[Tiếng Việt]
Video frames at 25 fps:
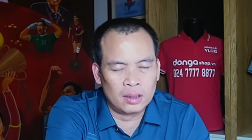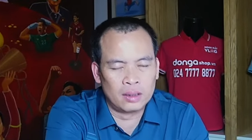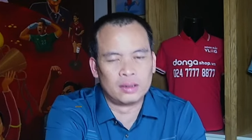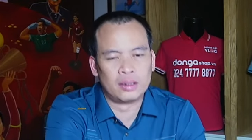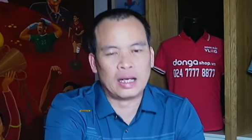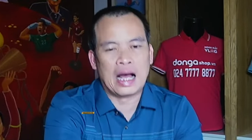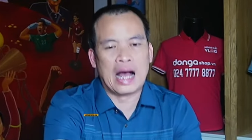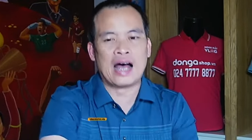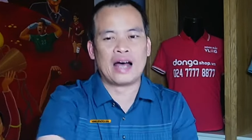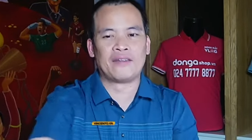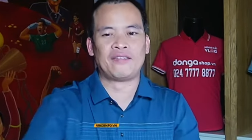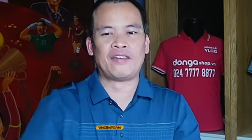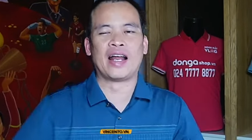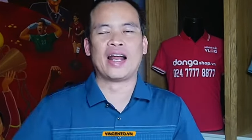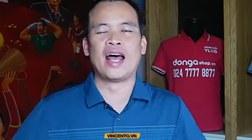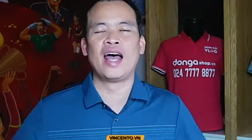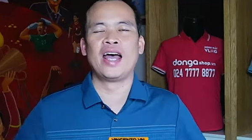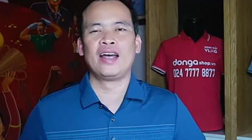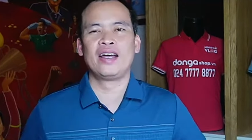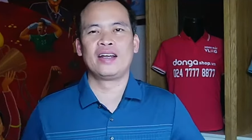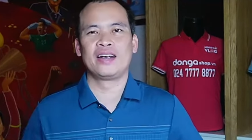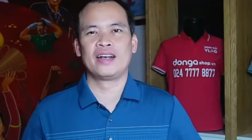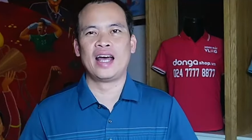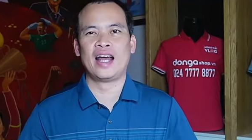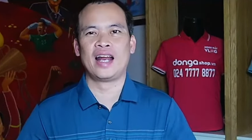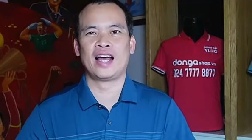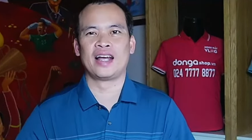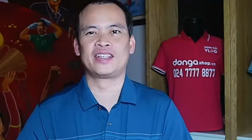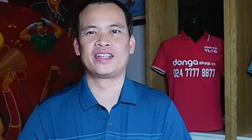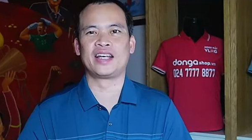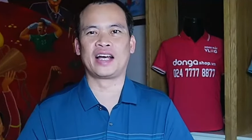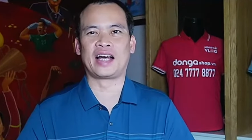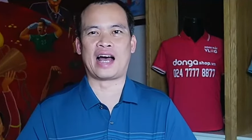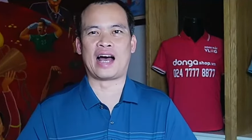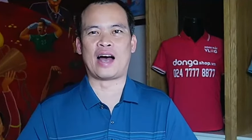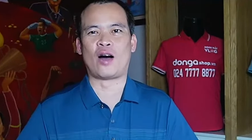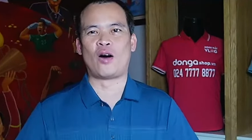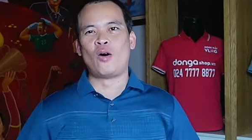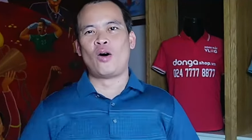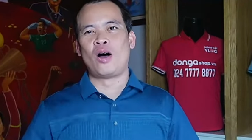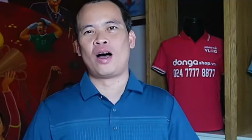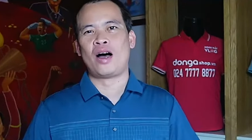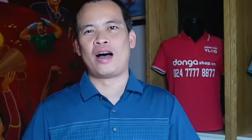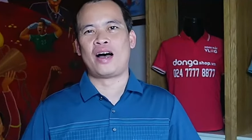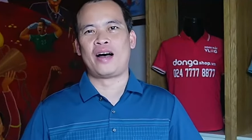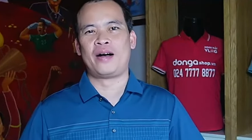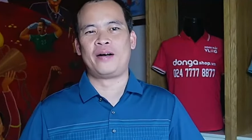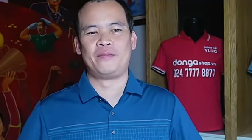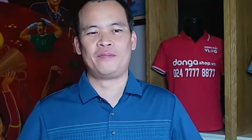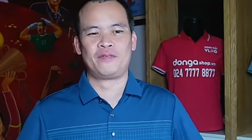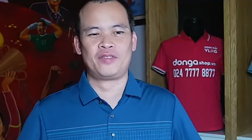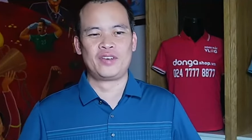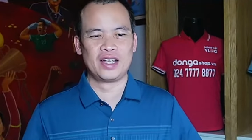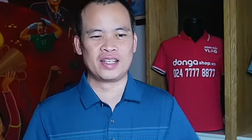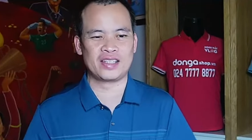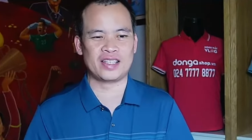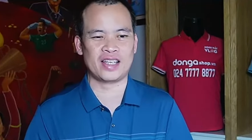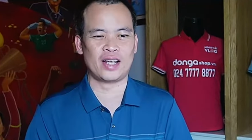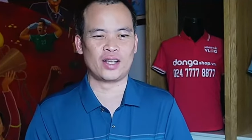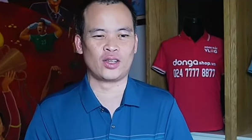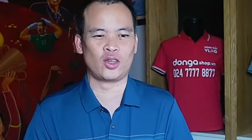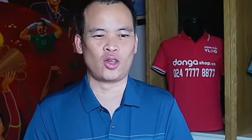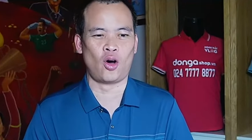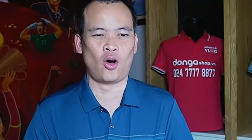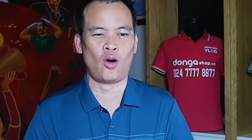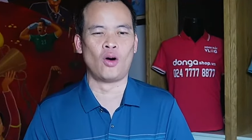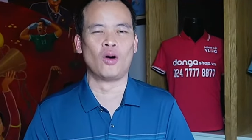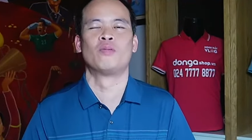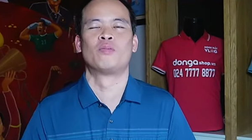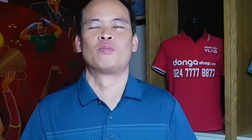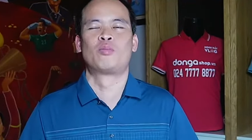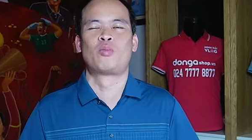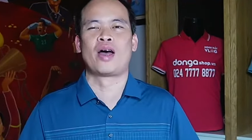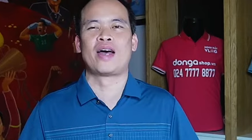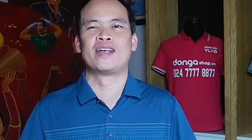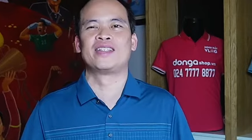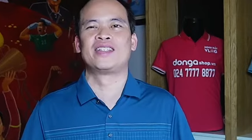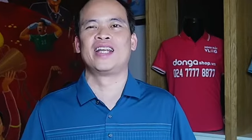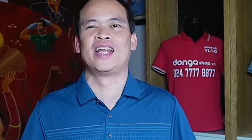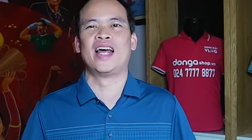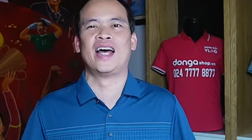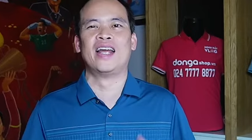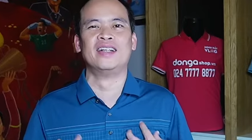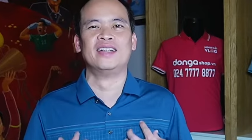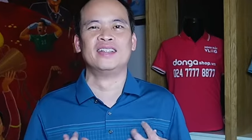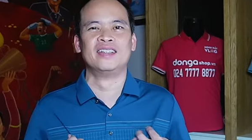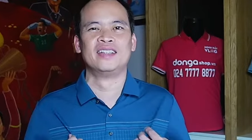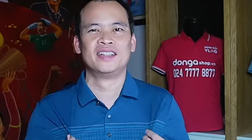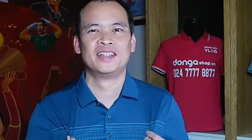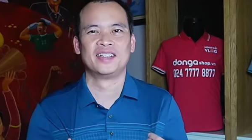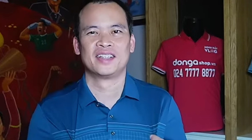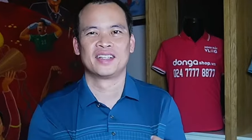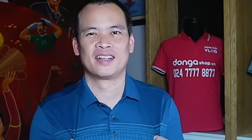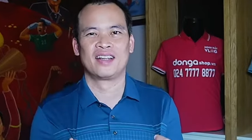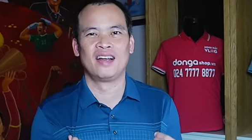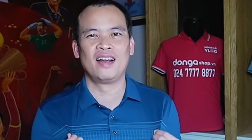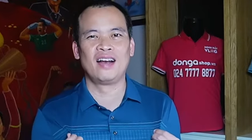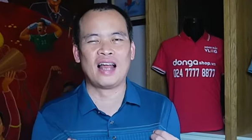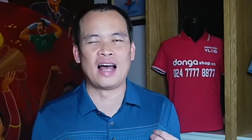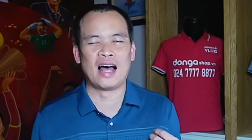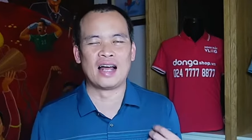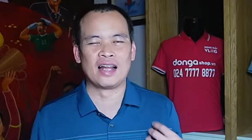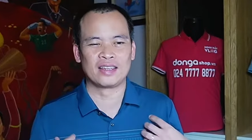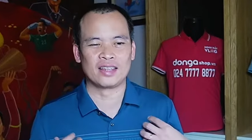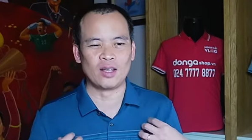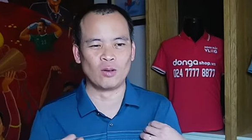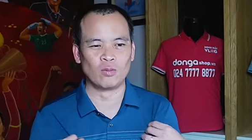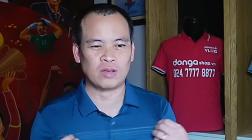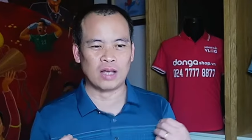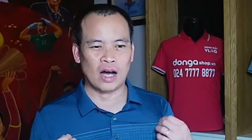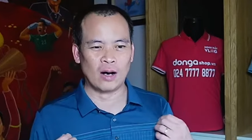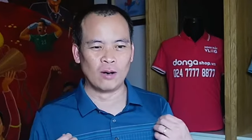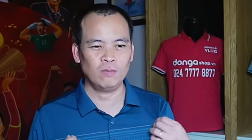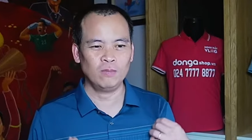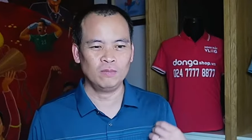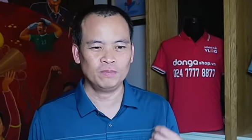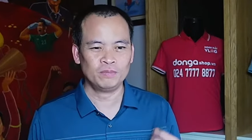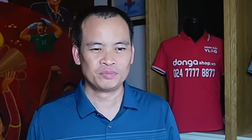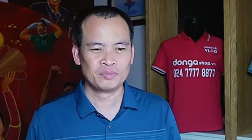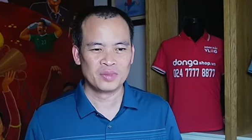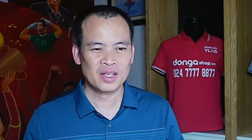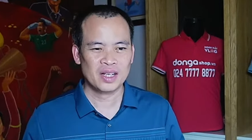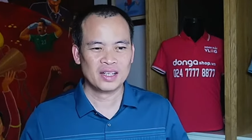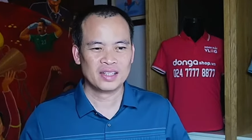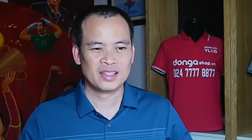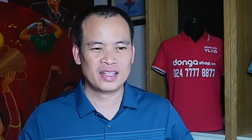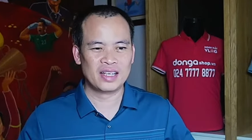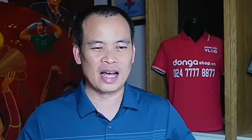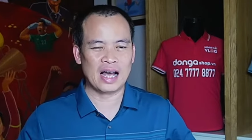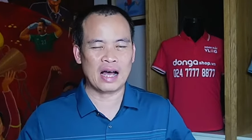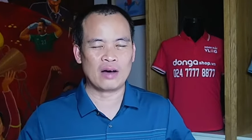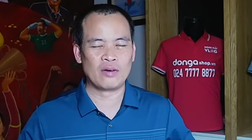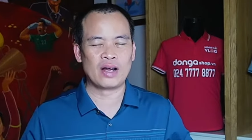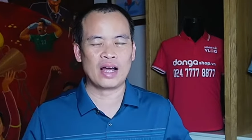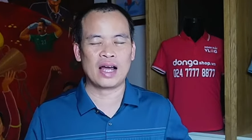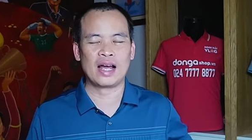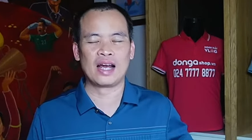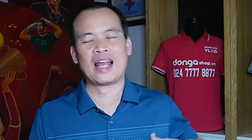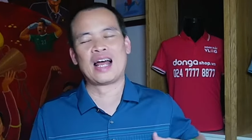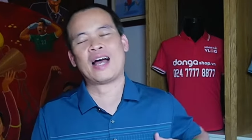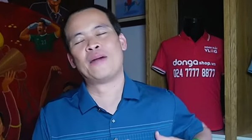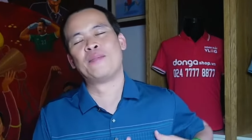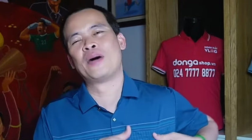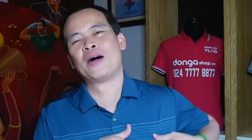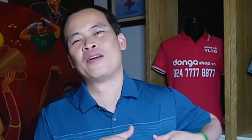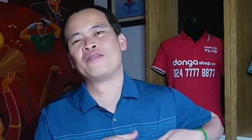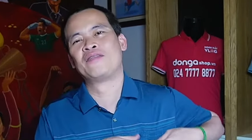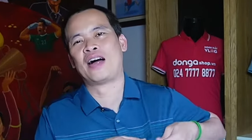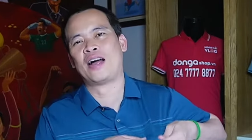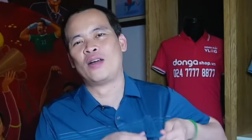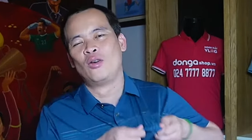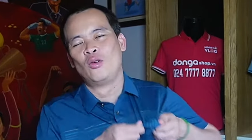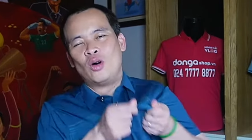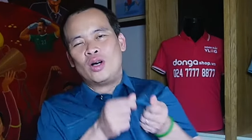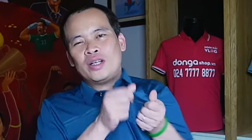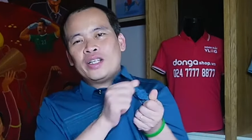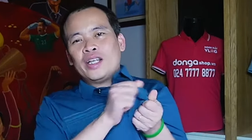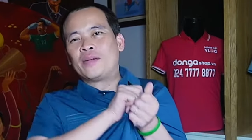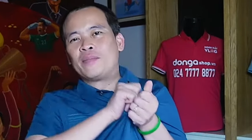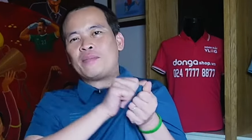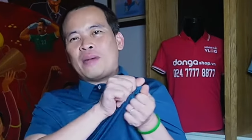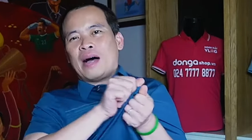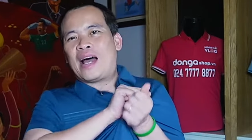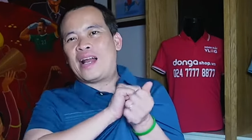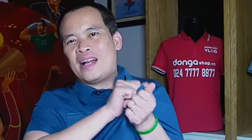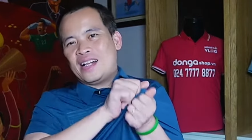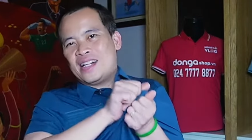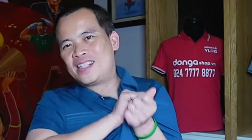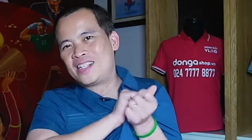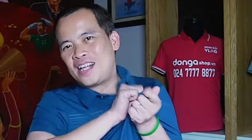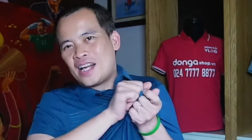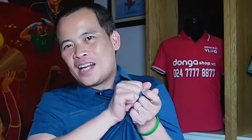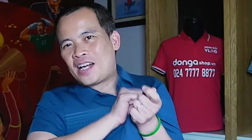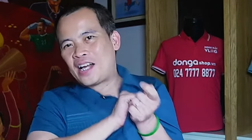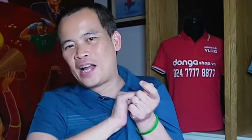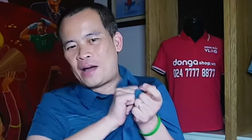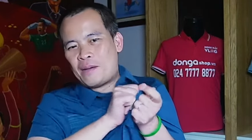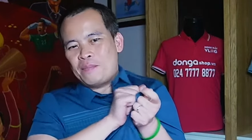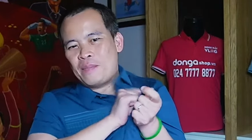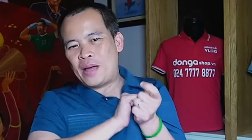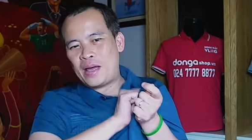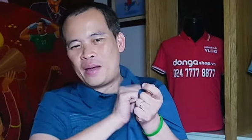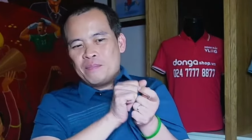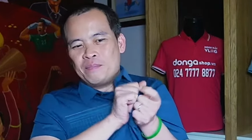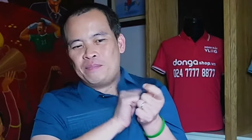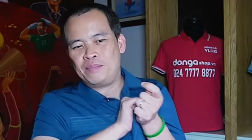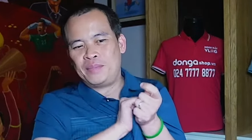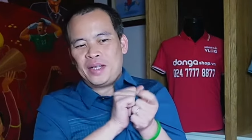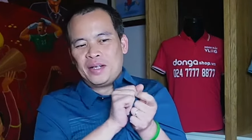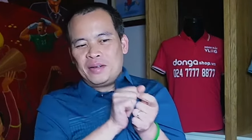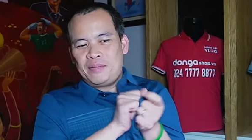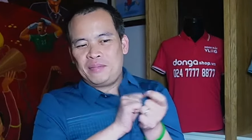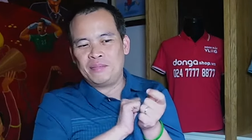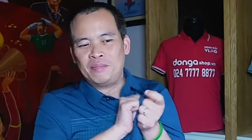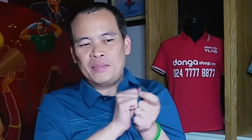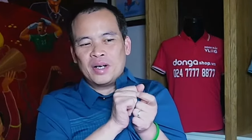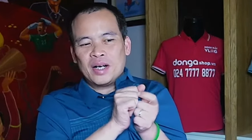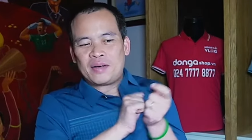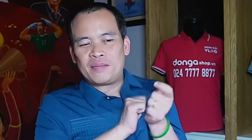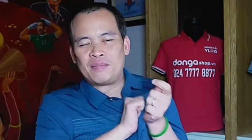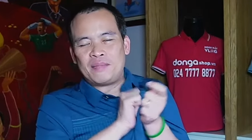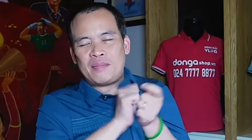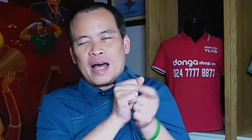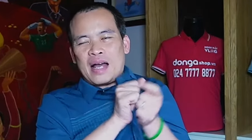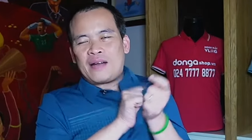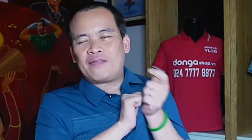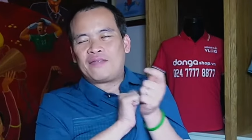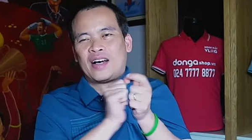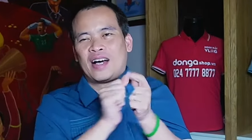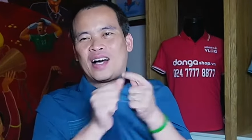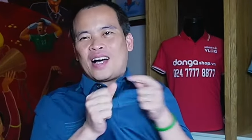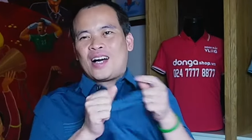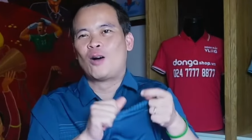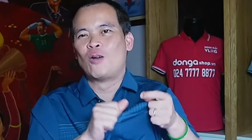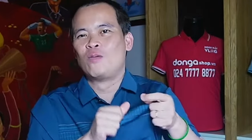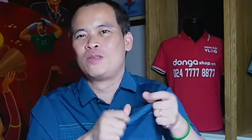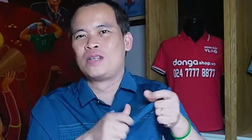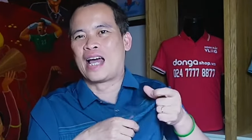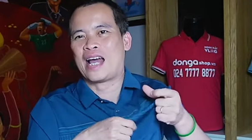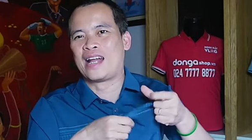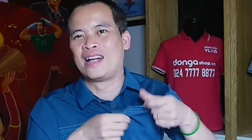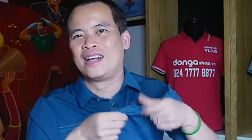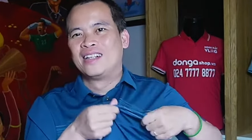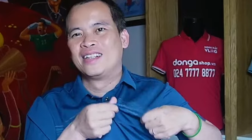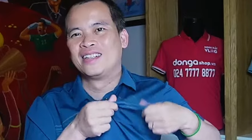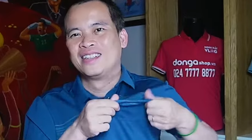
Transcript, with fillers: à và đây đây là chiếc áo uh, Vicento President tức là tổng thống chiếc áo này làm bằng vải lụa Nhật Bản rất là mềm mịn mượt mát và không nhăn